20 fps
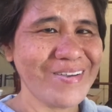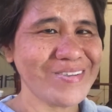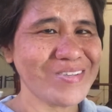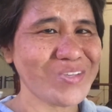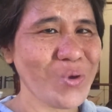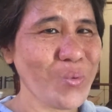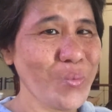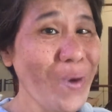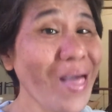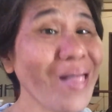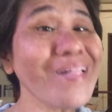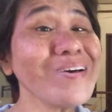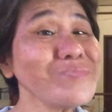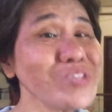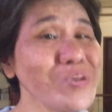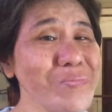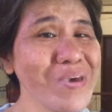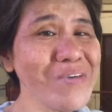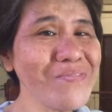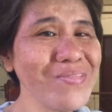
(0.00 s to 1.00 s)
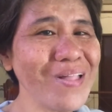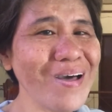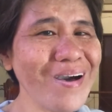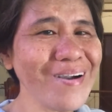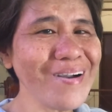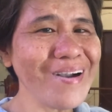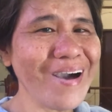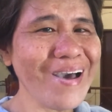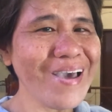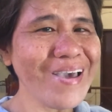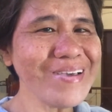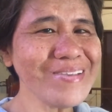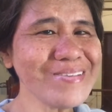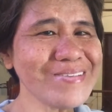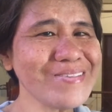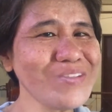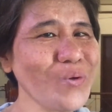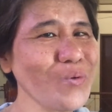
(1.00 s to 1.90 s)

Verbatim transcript: So, welcome to my vlog guys.